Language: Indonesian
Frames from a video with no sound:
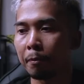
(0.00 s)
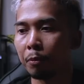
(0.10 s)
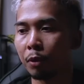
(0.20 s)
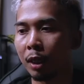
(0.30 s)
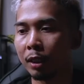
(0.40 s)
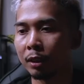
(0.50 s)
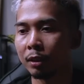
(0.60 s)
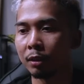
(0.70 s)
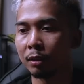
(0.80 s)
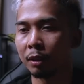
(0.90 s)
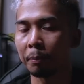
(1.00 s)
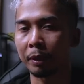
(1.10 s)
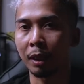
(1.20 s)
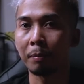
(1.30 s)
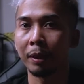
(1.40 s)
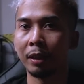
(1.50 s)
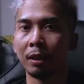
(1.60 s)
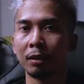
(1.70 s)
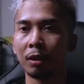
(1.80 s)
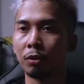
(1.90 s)
bukan yang pertama ya
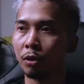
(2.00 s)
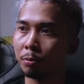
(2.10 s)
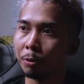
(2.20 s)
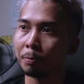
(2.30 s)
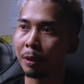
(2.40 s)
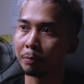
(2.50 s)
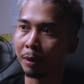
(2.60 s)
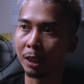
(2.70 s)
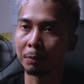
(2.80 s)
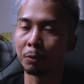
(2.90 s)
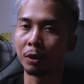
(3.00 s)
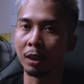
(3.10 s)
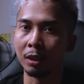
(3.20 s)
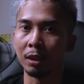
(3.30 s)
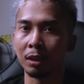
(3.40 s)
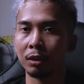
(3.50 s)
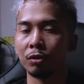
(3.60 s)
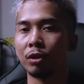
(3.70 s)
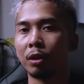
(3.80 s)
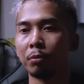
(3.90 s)
tahun 2014 pun ada
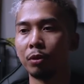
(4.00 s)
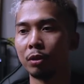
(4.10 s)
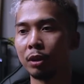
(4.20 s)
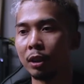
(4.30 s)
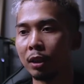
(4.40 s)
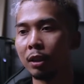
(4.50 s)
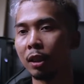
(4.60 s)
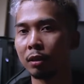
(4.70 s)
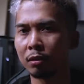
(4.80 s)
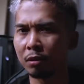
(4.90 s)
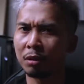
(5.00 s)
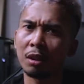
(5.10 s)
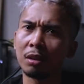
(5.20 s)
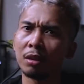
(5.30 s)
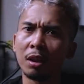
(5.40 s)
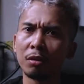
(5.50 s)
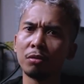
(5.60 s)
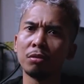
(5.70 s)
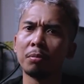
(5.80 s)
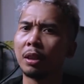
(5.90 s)
kasus yang bunuh diri dan kisah-kisah yang
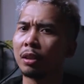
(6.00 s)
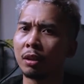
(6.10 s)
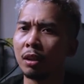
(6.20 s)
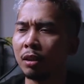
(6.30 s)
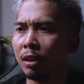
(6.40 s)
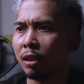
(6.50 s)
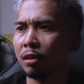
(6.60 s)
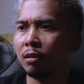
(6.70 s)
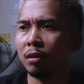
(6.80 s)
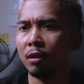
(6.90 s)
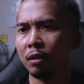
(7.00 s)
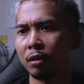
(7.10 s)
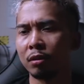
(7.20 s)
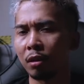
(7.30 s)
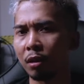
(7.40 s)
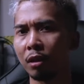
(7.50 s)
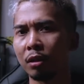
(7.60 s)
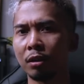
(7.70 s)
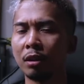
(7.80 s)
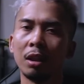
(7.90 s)
dulu banyak sekali yang
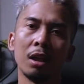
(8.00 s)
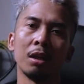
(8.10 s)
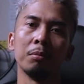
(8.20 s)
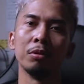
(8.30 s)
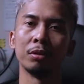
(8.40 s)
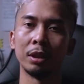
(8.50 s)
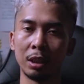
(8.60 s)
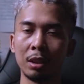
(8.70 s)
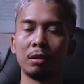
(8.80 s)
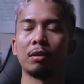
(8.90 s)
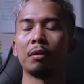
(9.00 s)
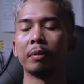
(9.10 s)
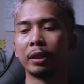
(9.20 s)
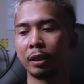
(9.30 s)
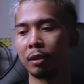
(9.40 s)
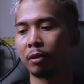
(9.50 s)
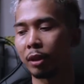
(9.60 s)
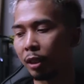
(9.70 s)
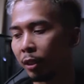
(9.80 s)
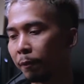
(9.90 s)
stres gila bunuh diri juga banyak oke
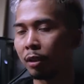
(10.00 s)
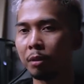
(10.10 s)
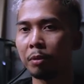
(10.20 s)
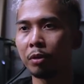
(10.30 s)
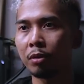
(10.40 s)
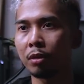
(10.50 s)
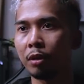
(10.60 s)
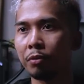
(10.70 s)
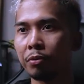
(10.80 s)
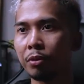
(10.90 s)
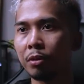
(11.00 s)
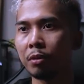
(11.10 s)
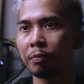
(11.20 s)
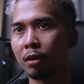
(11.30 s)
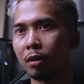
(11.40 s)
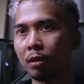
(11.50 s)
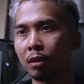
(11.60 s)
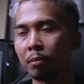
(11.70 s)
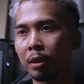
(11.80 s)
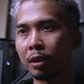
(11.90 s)
okay. jadi menurut info eh,
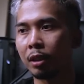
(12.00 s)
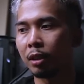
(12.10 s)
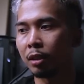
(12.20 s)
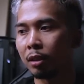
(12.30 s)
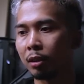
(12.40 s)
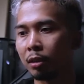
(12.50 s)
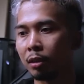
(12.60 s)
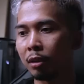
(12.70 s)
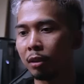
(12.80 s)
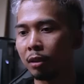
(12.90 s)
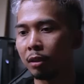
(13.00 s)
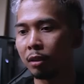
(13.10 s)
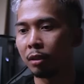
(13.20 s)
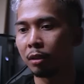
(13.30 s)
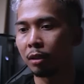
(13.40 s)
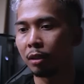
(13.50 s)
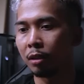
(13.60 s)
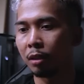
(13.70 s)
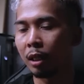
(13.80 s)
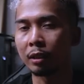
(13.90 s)
namanya eh,
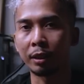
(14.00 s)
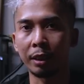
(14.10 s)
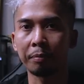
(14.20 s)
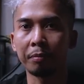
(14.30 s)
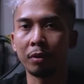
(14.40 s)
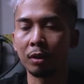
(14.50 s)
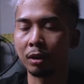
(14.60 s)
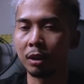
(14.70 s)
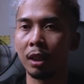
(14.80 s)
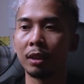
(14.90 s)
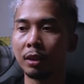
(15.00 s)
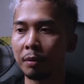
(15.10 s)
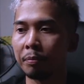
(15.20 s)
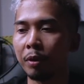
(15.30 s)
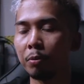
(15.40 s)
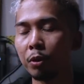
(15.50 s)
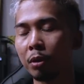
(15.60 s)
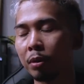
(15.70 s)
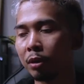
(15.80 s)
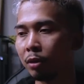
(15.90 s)
Asep orang Cilacap yang
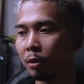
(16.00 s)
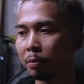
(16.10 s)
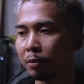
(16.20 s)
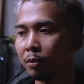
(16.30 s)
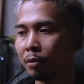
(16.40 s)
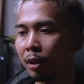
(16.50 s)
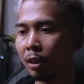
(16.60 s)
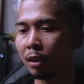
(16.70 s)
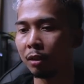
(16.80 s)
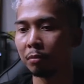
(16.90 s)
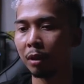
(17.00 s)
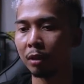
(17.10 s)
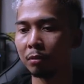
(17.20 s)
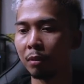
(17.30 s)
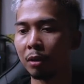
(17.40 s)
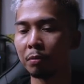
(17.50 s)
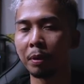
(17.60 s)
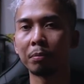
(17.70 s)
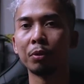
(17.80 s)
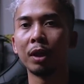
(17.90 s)
umurnya masih 22 dan baru
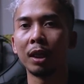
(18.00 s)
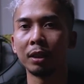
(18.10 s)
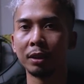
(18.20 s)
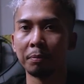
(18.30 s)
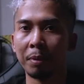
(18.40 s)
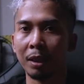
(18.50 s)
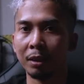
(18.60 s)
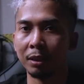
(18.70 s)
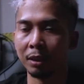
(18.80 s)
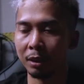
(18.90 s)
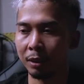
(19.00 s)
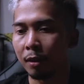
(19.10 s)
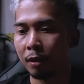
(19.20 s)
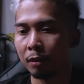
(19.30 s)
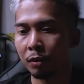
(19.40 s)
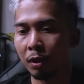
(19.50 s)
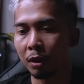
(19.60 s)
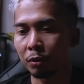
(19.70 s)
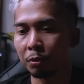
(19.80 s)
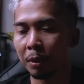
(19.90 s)
4 bulan di Jepang di sini dan gue
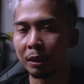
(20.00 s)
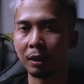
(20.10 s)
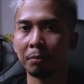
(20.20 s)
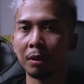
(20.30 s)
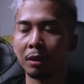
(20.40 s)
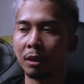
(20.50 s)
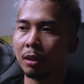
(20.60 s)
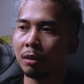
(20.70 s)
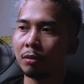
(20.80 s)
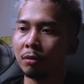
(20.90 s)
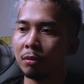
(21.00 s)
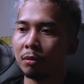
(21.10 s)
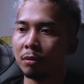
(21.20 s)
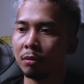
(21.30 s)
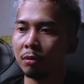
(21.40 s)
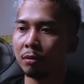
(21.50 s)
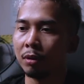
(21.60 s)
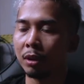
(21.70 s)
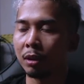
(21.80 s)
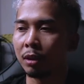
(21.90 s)
waktu baca beritanya tuh
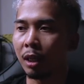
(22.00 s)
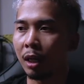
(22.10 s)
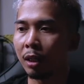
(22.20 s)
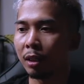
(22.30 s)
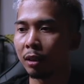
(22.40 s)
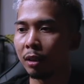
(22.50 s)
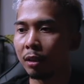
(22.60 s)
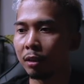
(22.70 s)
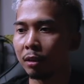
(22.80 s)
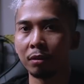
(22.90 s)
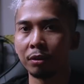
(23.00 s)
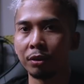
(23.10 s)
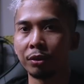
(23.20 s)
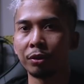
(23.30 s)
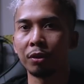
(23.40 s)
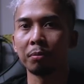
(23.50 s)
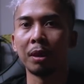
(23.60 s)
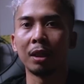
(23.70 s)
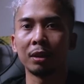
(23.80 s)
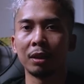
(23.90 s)
Wih kaget ya shock
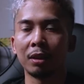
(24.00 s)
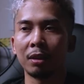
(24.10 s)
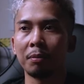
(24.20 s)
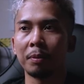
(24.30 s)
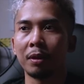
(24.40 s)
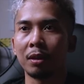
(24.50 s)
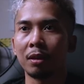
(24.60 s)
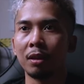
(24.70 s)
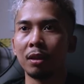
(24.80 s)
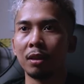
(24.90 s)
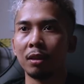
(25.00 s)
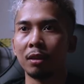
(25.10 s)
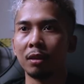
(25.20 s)
banget ya kenapa karena